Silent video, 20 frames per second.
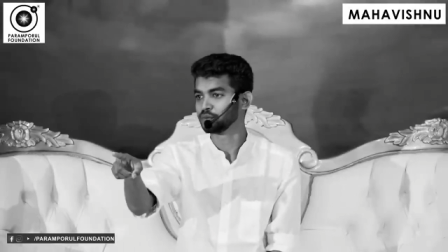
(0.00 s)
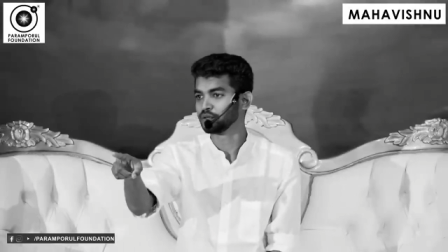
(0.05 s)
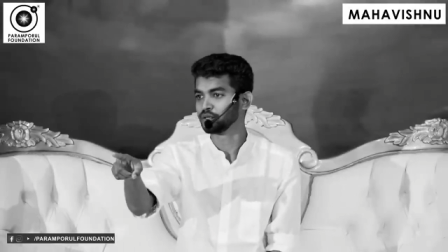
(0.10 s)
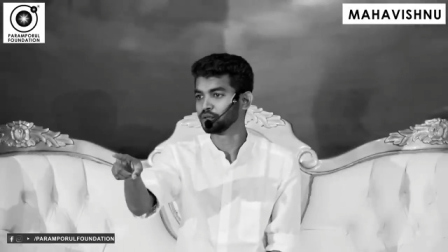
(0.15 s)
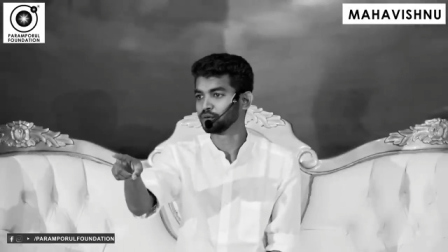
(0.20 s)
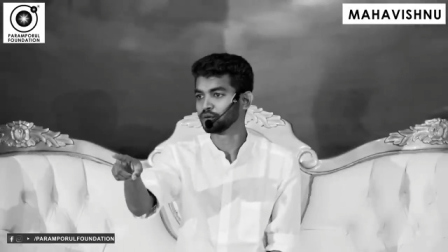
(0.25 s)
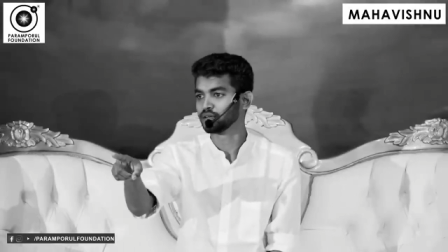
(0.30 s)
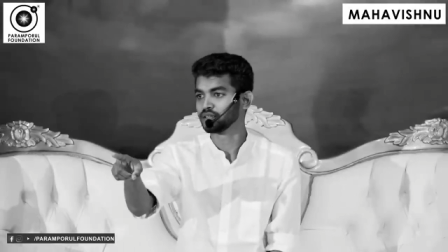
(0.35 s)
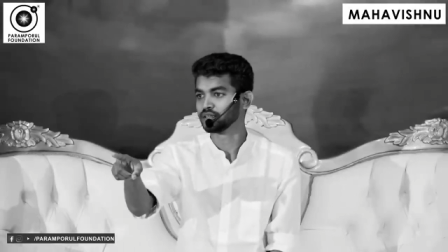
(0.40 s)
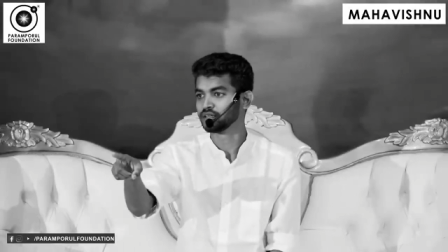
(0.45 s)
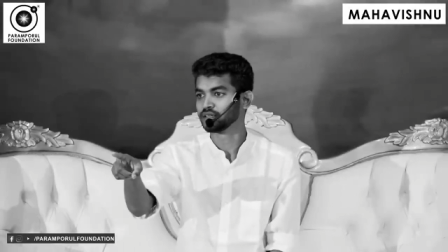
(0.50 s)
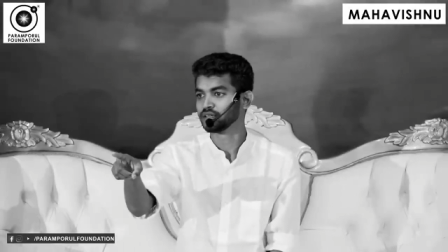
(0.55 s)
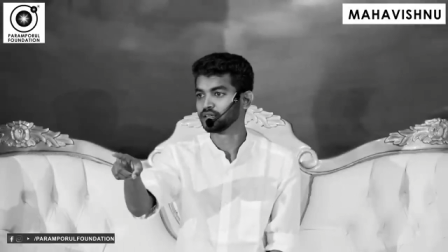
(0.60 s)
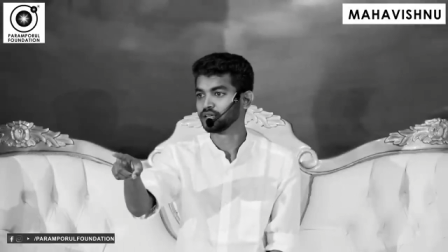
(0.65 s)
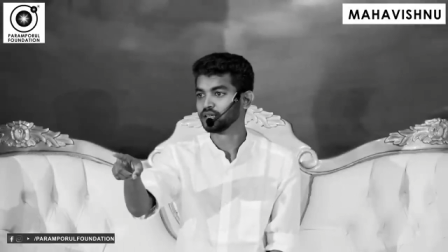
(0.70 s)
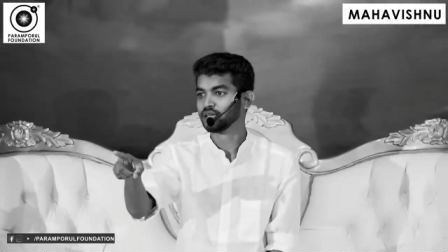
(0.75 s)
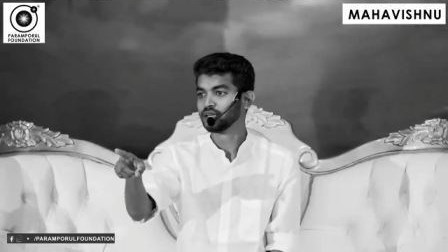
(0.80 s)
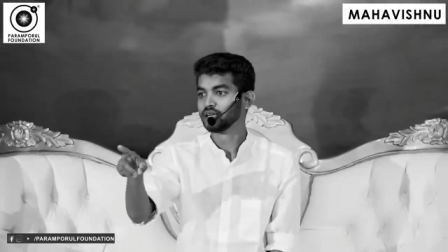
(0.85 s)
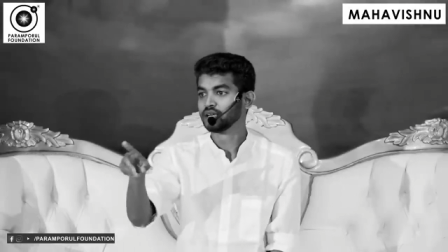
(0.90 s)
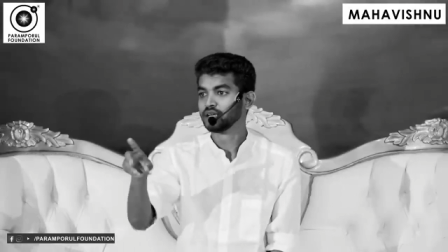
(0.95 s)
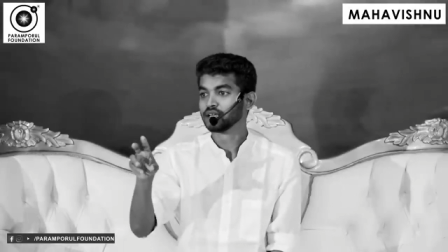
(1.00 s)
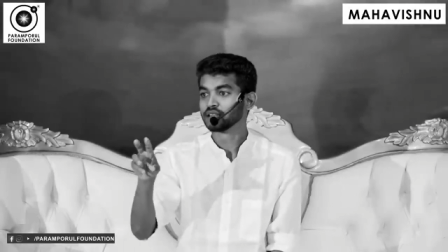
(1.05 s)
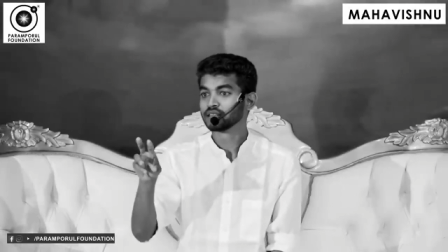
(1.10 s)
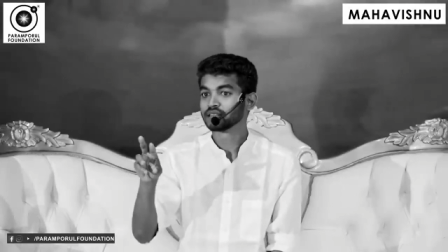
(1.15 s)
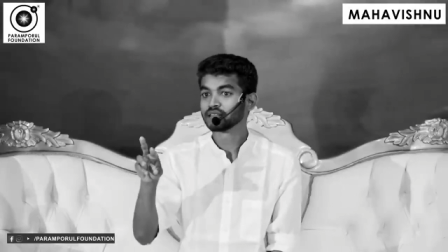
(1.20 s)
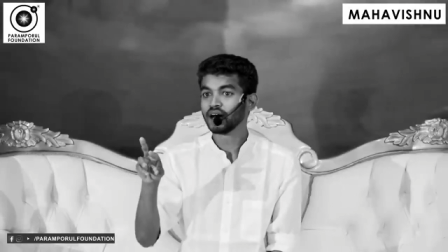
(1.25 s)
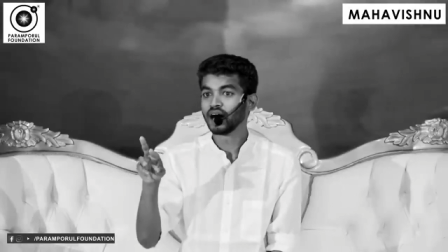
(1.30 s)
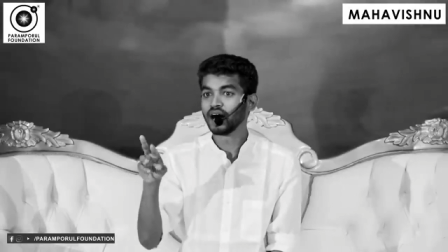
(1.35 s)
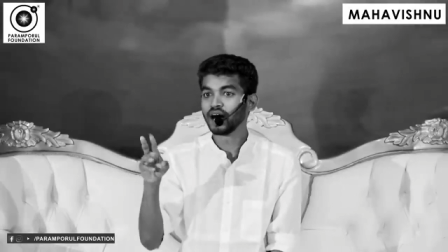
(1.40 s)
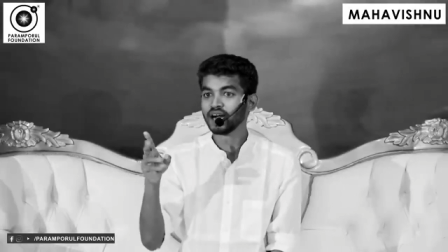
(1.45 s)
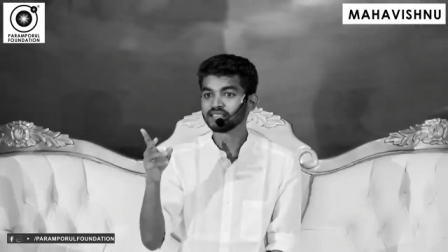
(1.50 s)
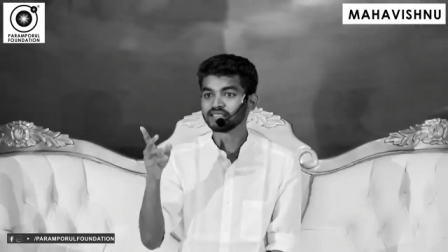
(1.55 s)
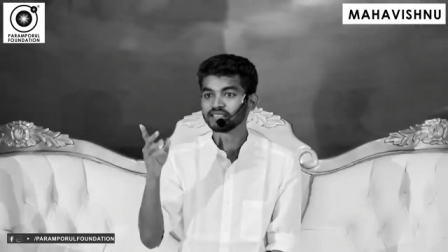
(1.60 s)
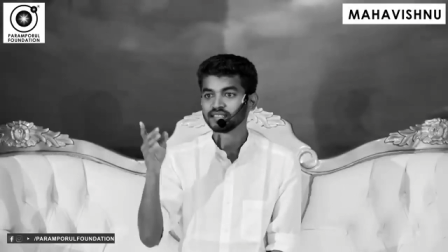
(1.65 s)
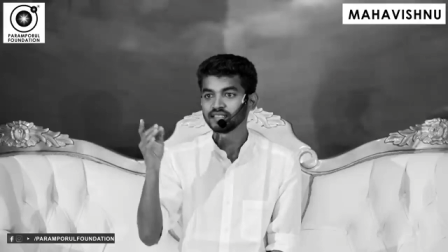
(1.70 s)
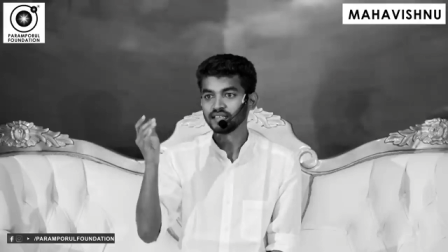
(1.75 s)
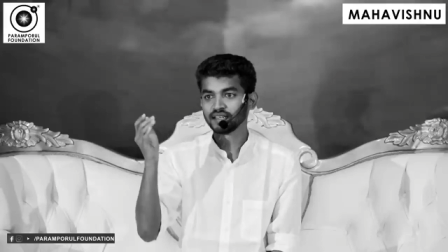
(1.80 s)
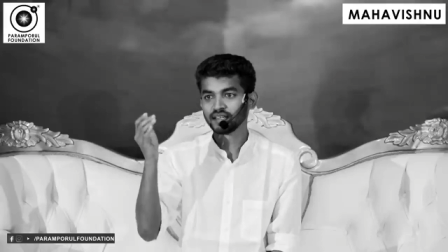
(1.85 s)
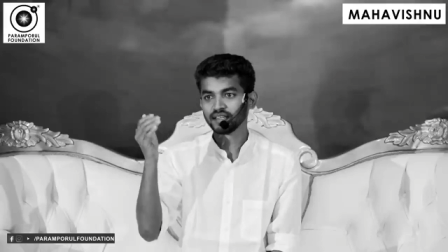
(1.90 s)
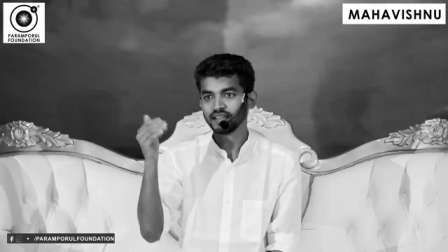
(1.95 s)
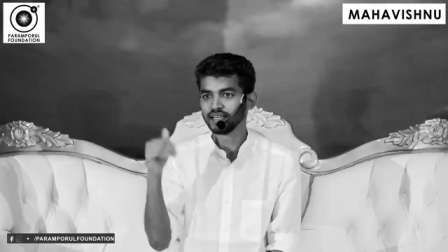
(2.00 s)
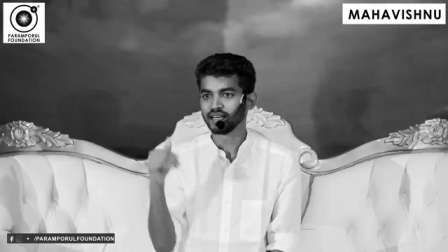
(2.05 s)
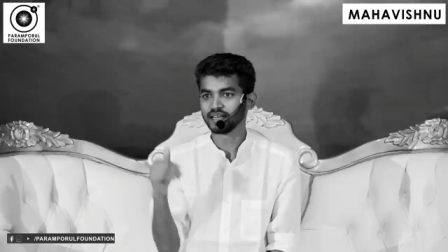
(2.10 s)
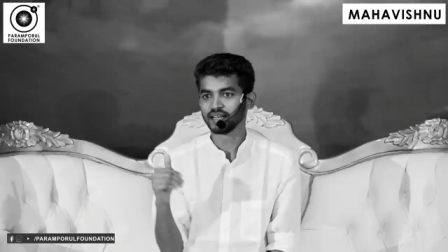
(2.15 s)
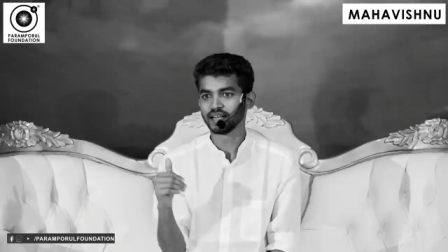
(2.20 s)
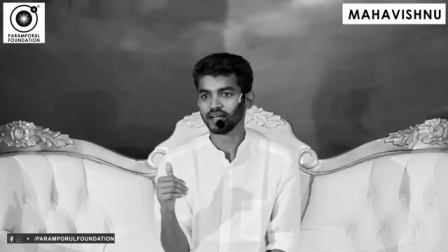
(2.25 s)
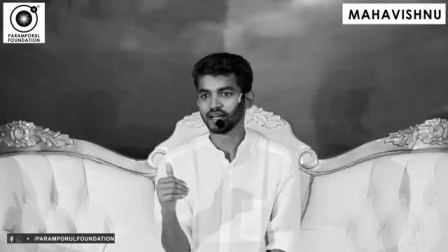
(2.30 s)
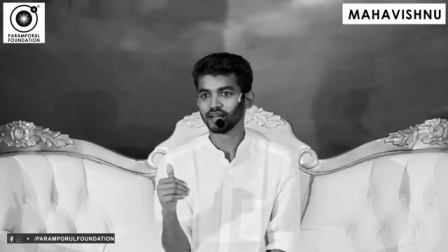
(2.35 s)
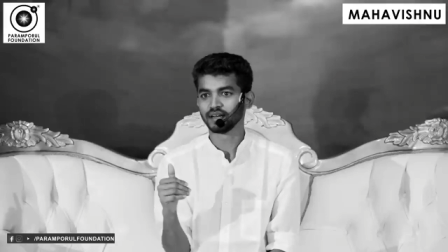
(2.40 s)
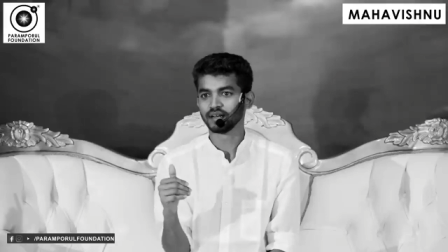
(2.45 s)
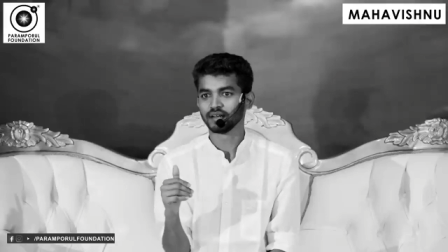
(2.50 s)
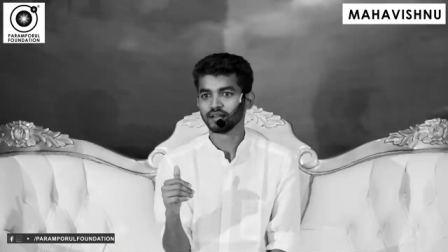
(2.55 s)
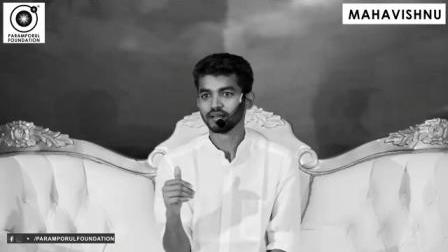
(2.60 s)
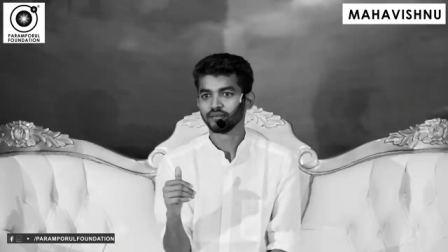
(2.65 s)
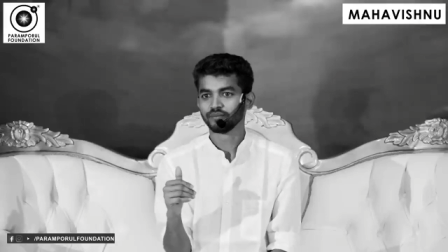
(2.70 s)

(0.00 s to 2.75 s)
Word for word: பண்ணிக்கூடாது தாட்ஸுன்றது எண்ணங்கள்